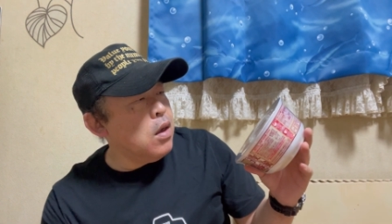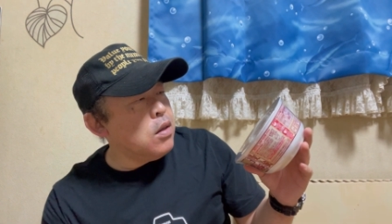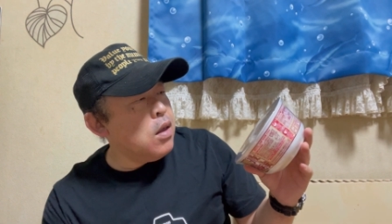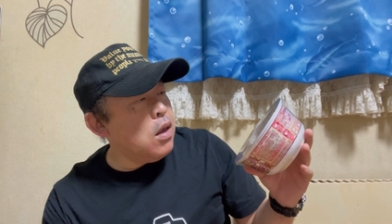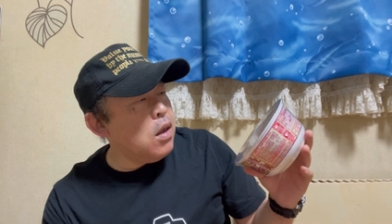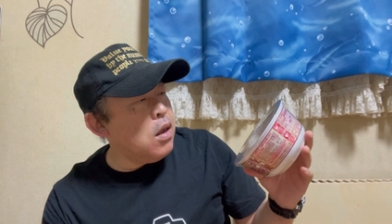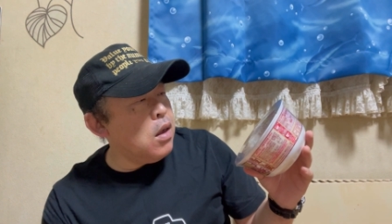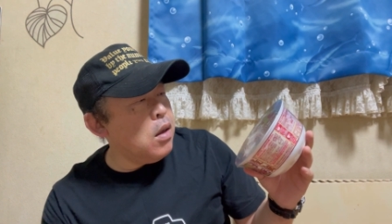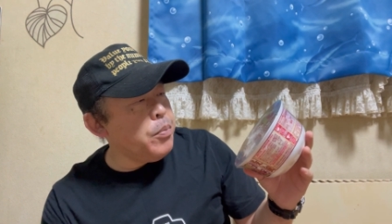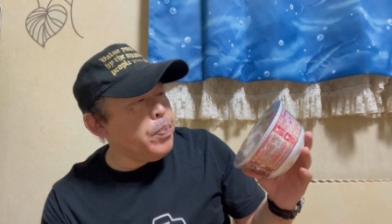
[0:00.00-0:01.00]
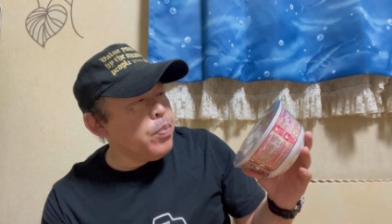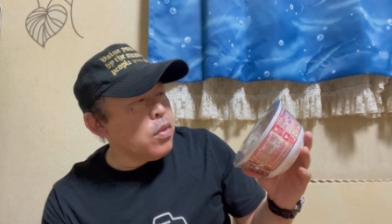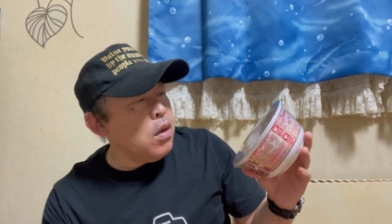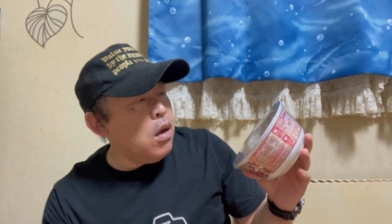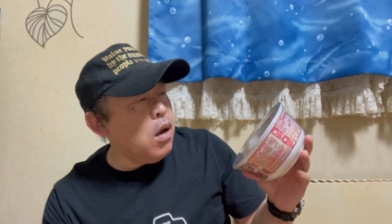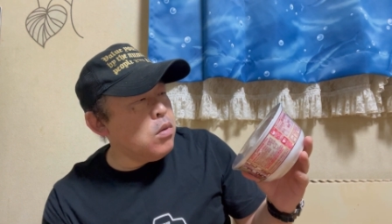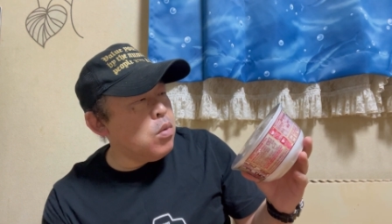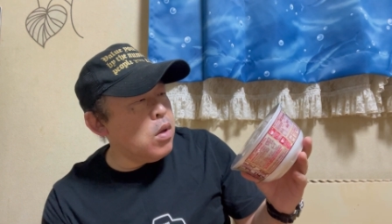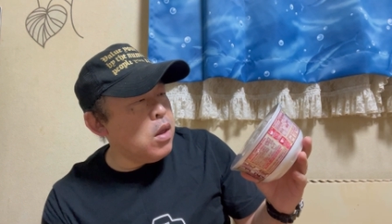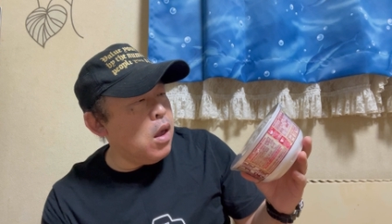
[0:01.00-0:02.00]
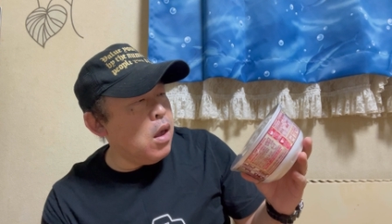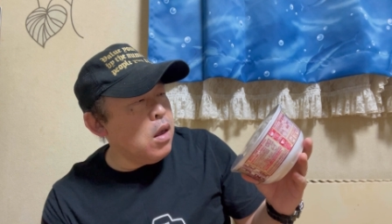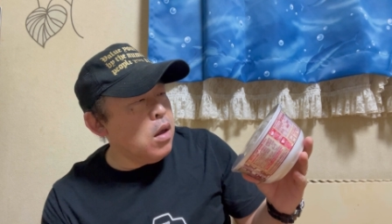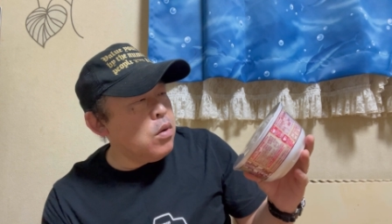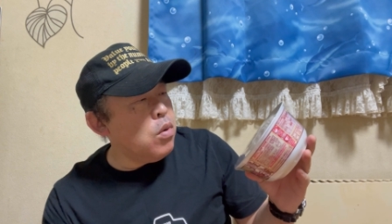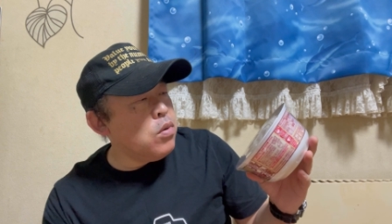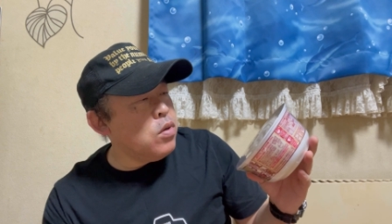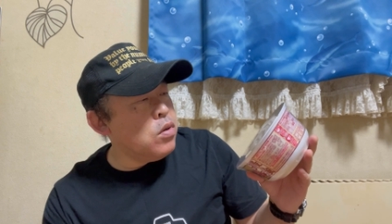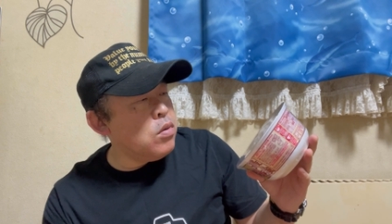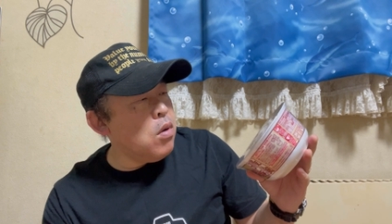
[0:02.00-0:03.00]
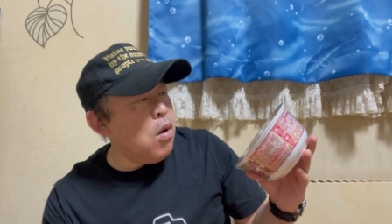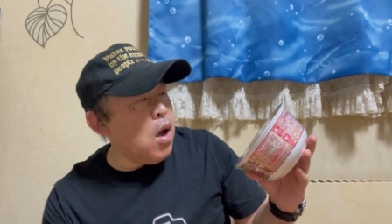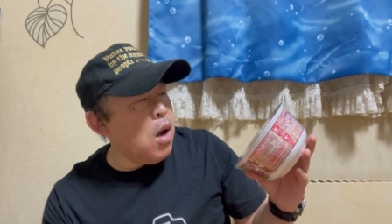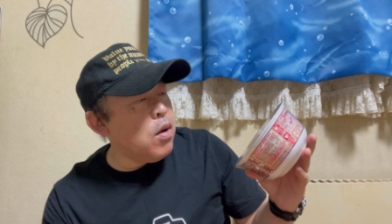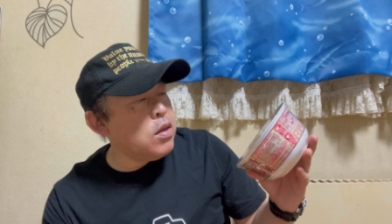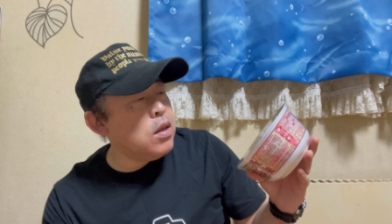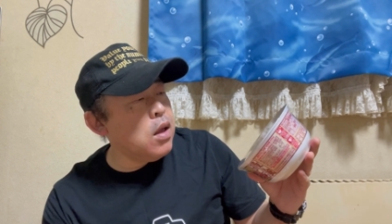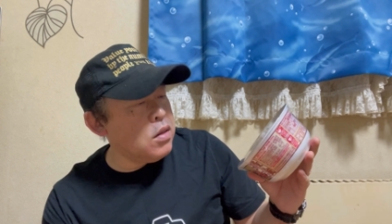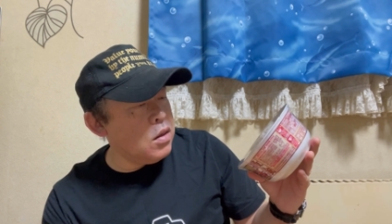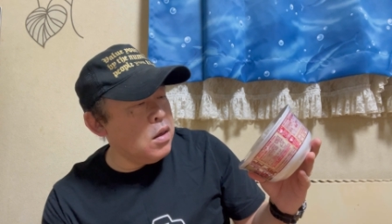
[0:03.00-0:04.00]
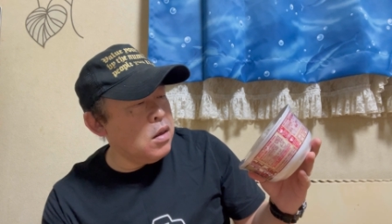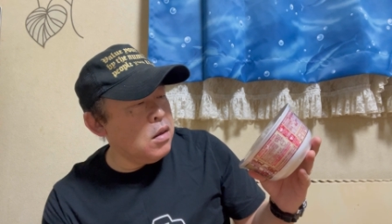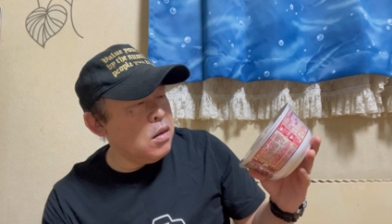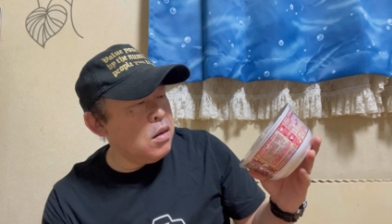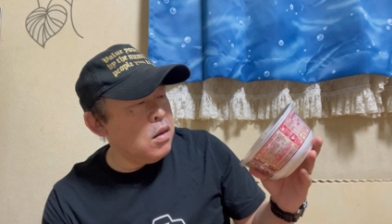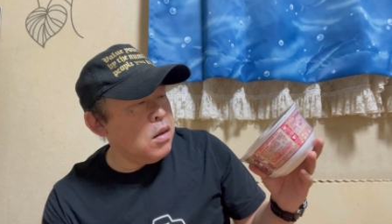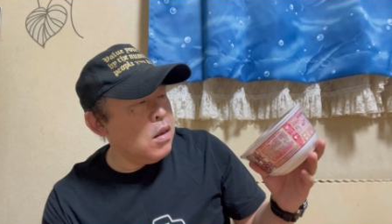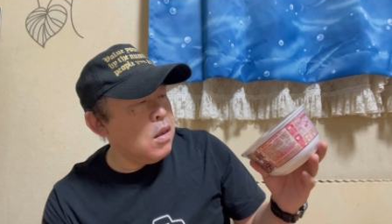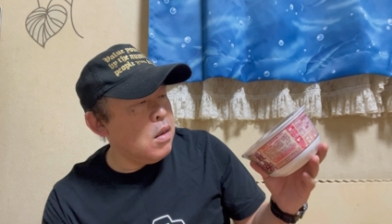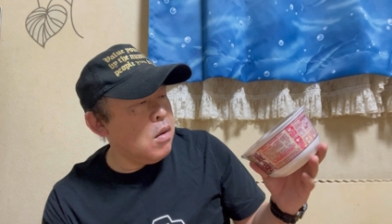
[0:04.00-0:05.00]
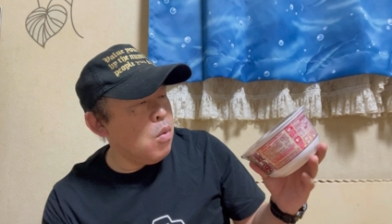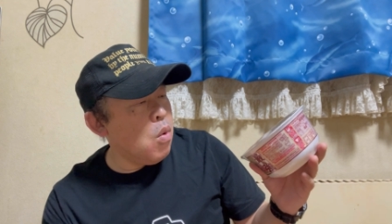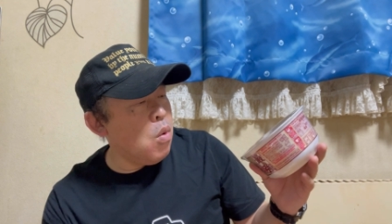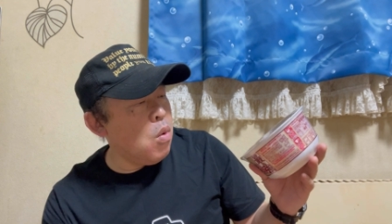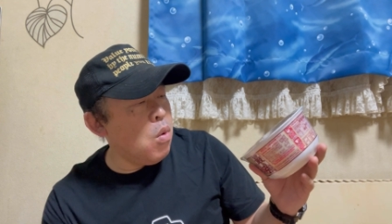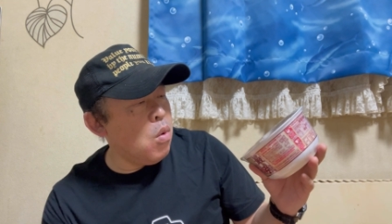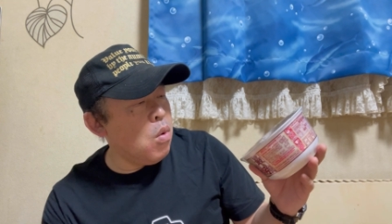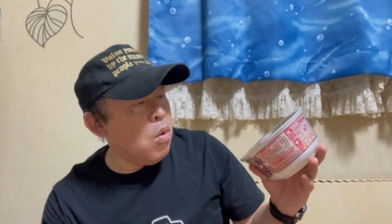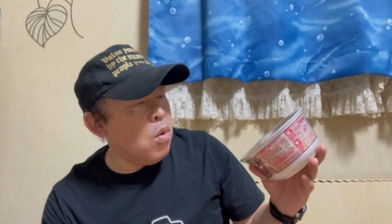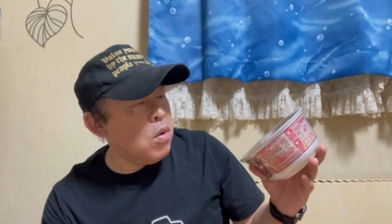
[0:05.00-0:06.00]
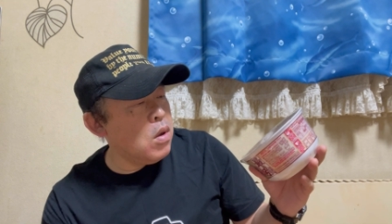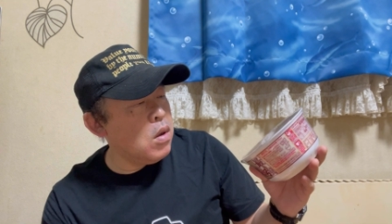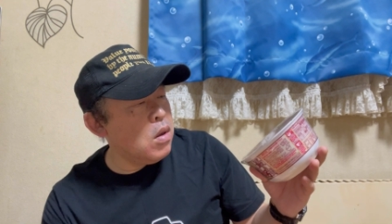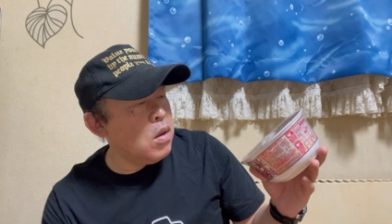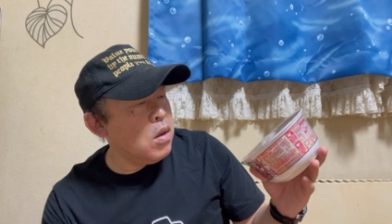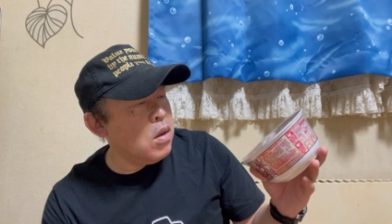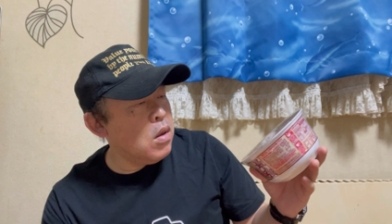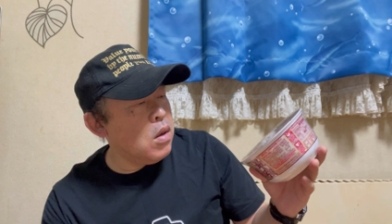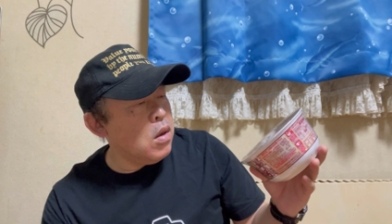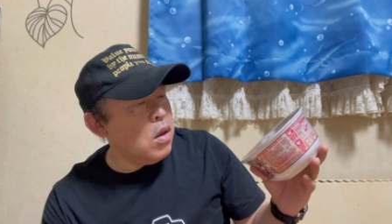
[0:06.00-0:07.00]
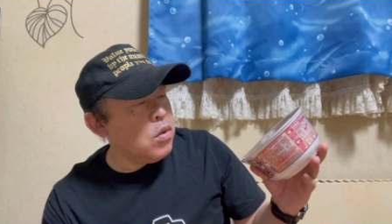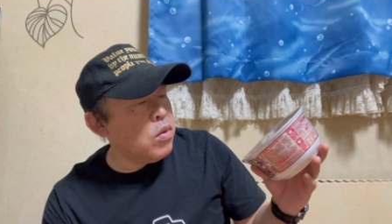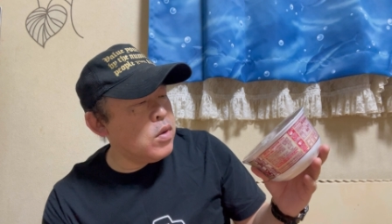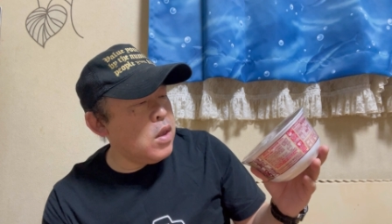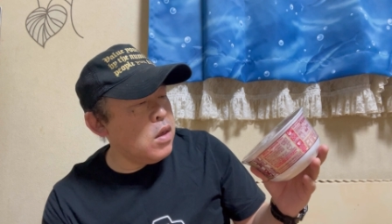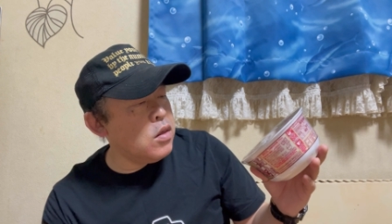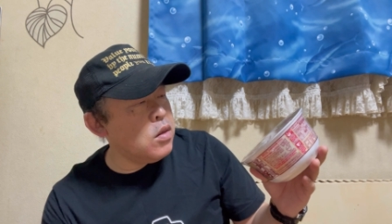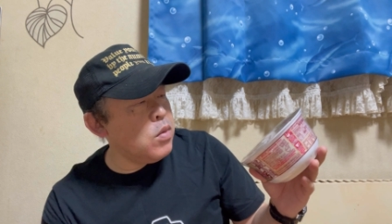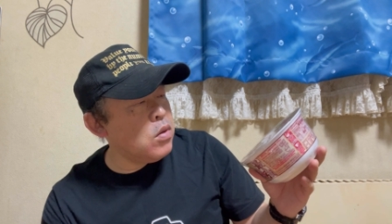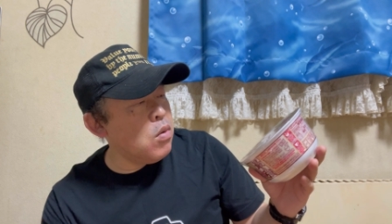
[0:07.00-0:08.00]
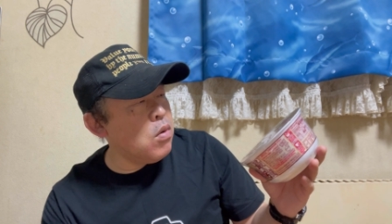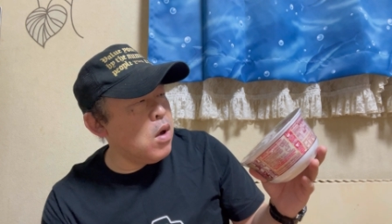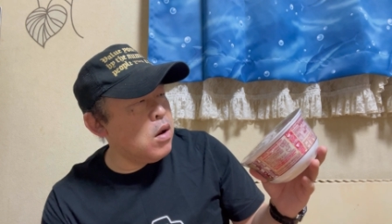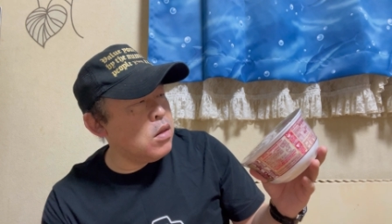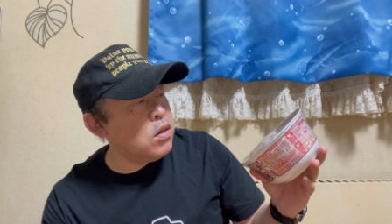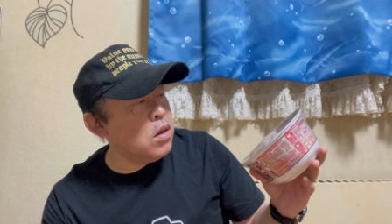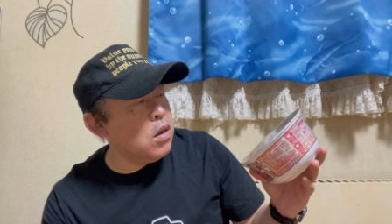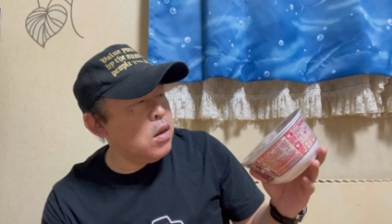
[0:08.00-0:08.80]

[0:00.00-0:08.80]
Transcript: であとはね6種の合わせだしほうほうほう特製七味唐辛子